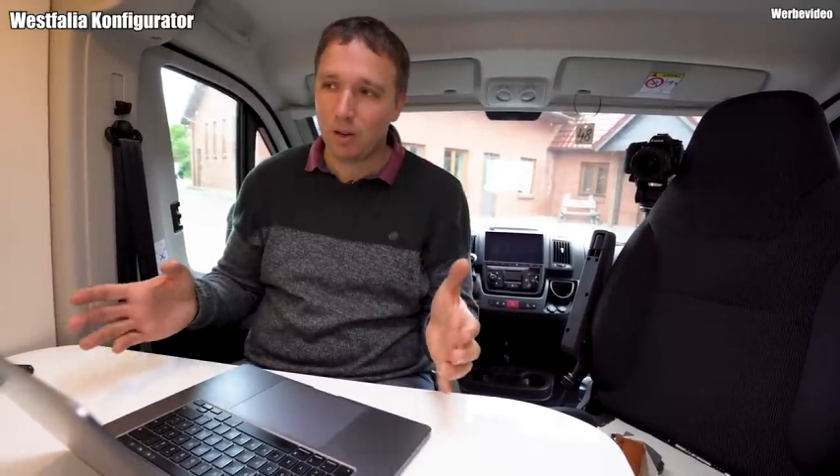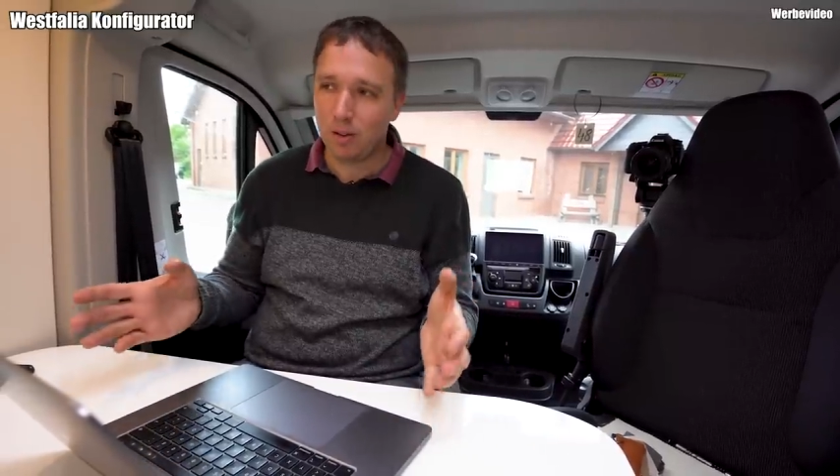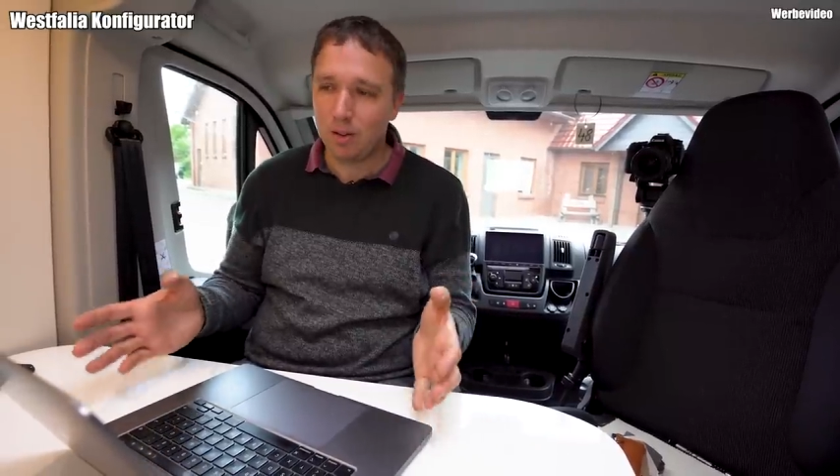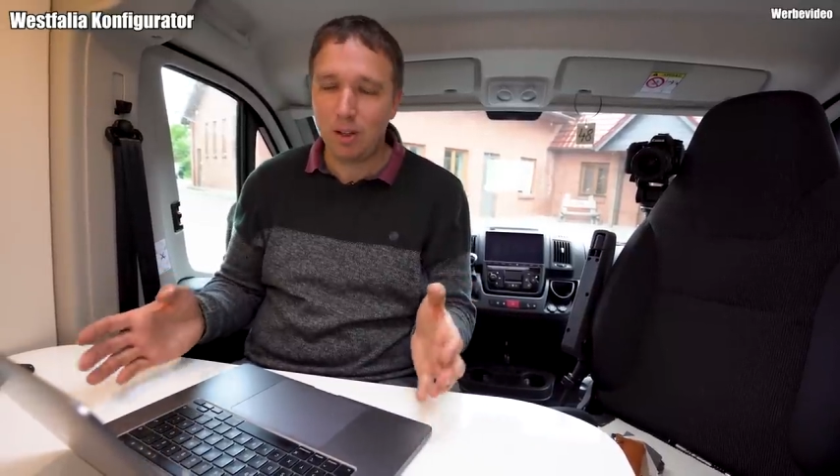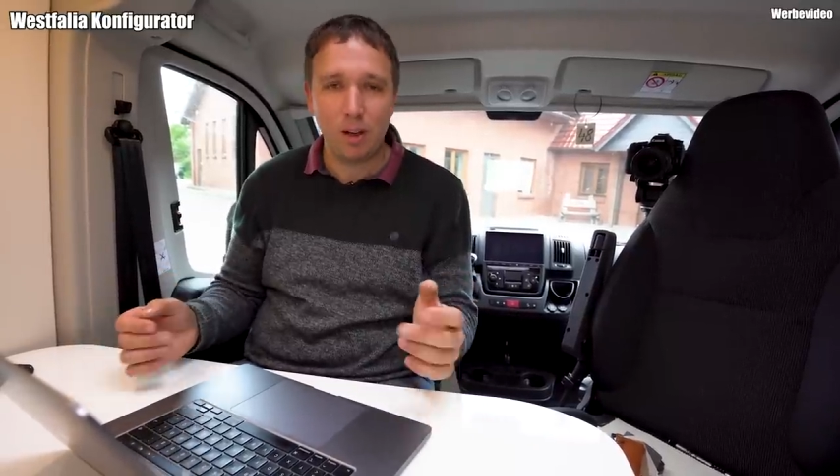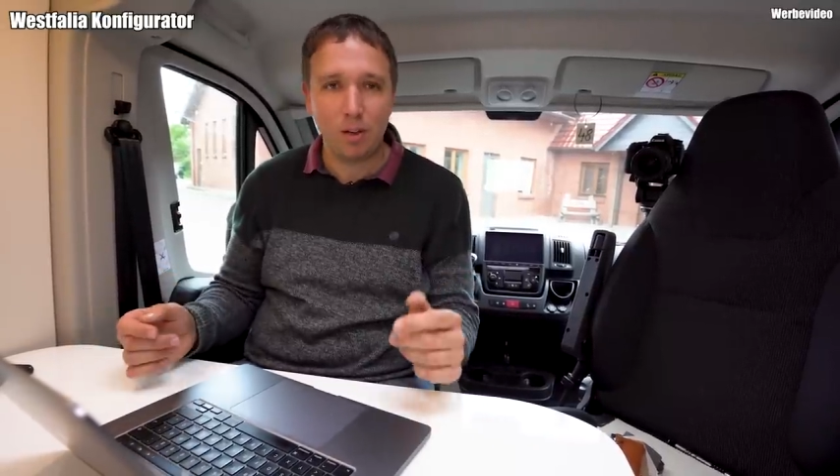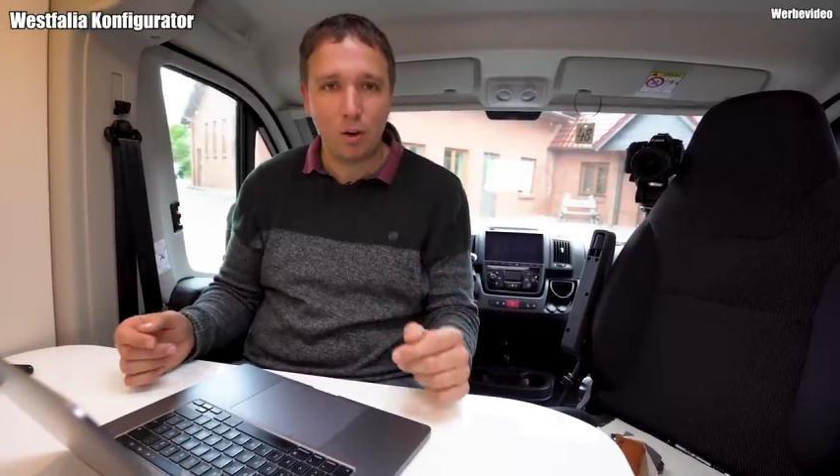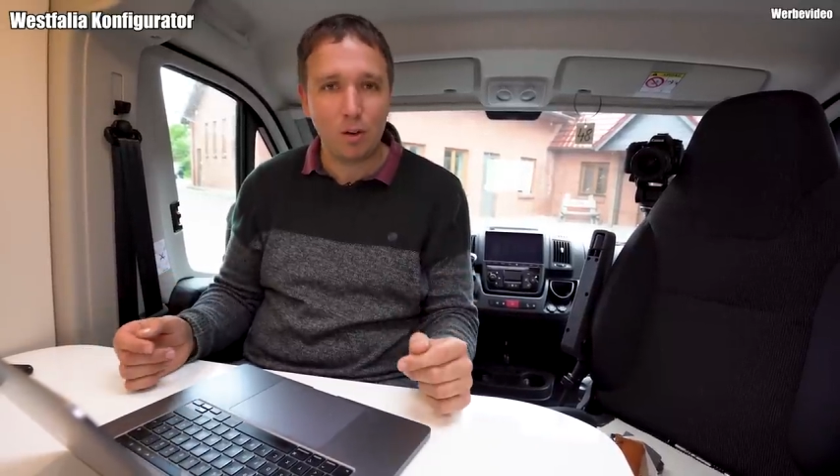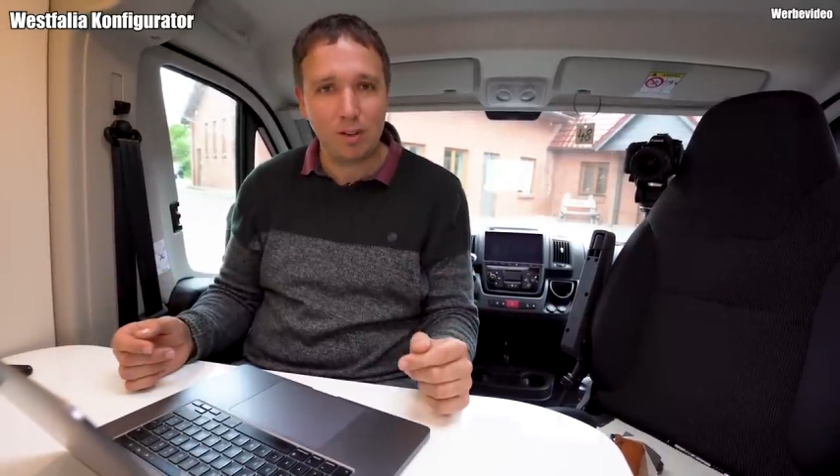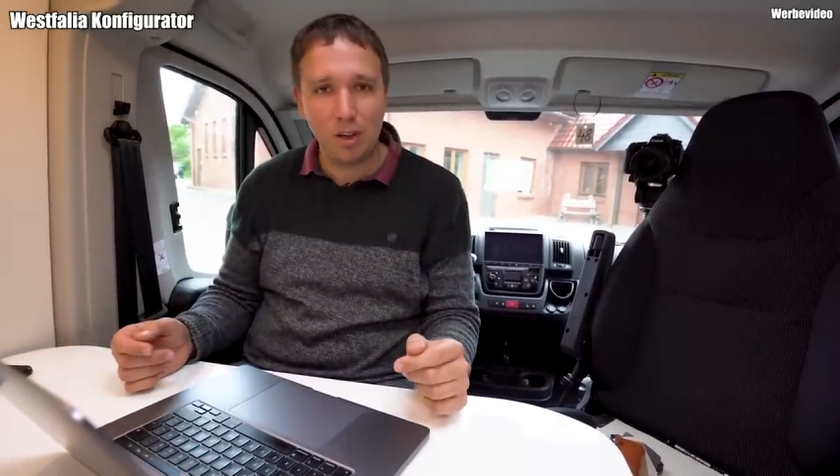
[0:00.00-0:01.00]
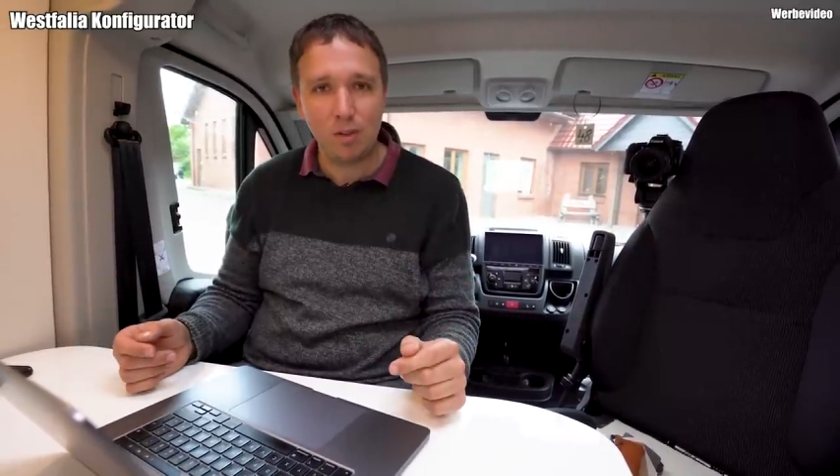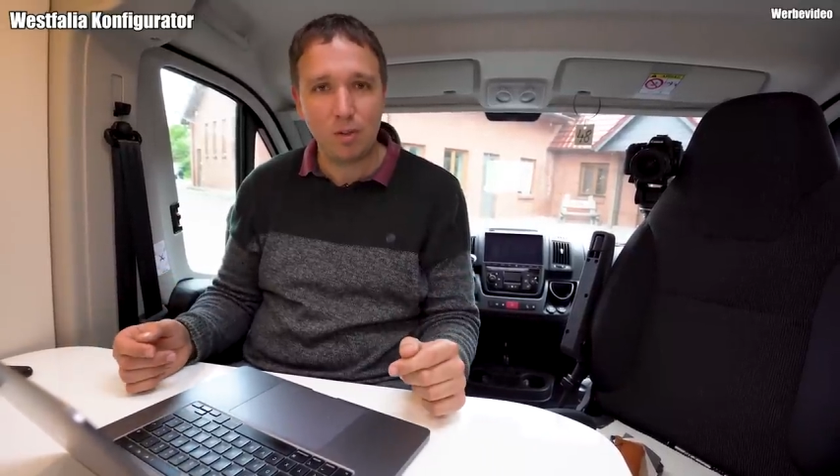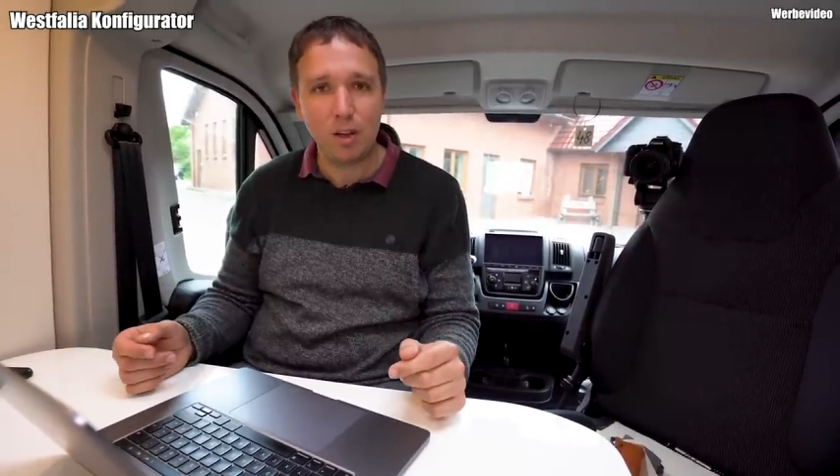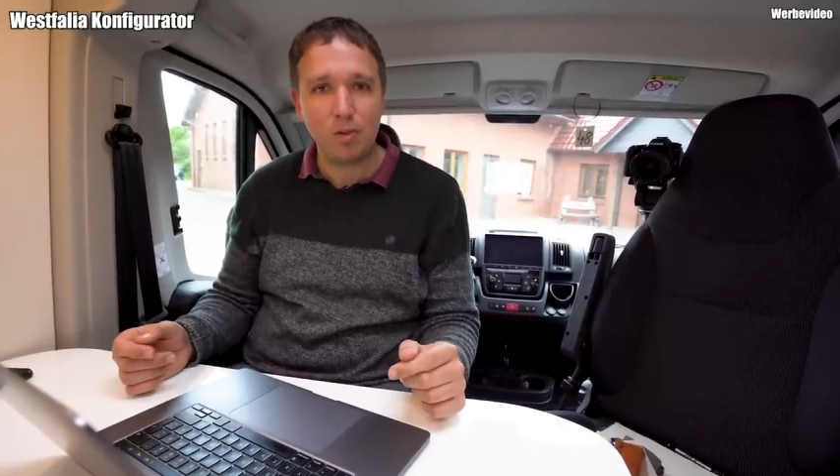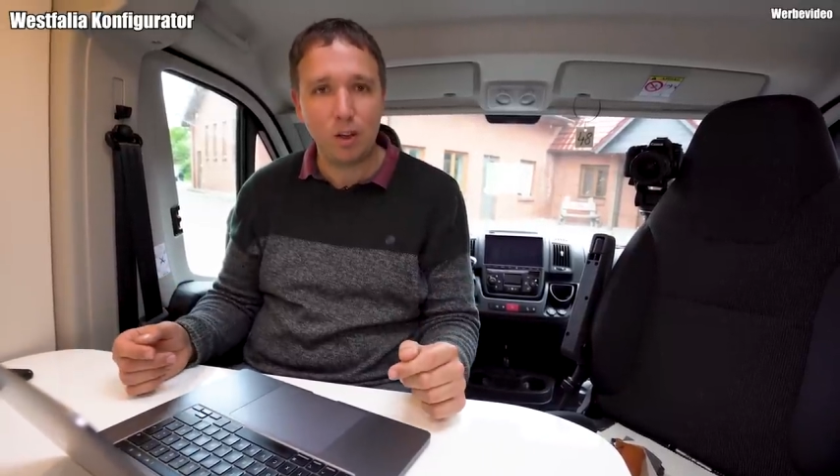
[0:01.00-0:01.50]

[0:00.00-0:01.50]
und sicher noch sehr weit